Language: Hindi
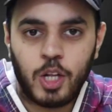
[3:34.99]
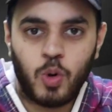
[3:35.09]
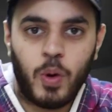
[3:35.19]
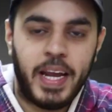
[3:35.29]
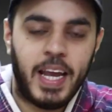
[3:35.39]

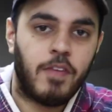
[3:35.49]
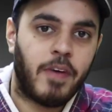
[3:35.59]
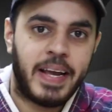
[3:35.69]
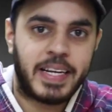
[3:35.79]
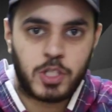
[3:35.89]
तो ए एल
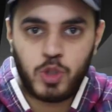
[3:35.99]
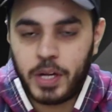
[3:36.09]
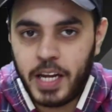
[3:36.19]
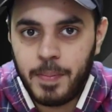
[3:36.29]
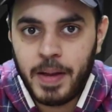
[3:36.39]
वाई एक्स
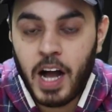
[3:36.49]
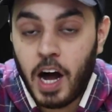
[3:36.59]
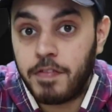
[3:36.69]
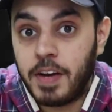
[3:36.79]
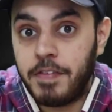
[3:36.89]
जो गेम है
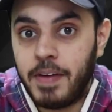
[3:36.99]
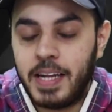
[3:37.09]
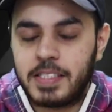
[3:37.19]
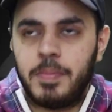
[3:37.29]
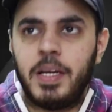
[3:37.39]
हाफ लाइफ
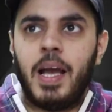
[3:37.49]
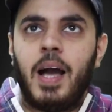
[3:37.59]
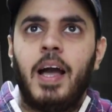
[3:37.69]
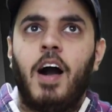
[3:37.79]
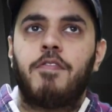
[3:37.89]
एलेक्स अभी
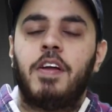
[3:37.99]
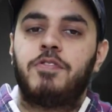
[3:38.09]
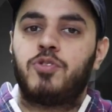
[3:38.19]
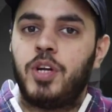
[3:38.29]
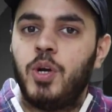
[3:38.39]
हाफ
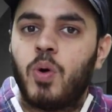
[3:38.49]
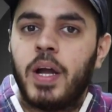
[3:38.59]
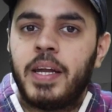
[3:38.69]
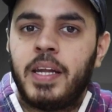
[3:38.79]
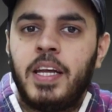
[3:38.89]
लाइफ थ्री
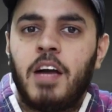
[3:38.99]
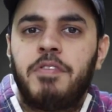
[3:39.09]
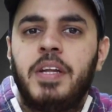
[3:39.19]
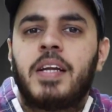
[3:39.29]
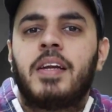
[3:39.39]
होगा या नहीं या
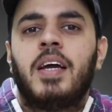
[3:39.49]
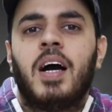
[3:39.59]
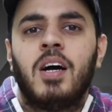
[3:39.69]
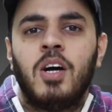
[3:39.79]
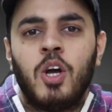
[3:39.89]
फिर एक
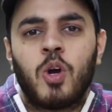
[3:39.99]
नया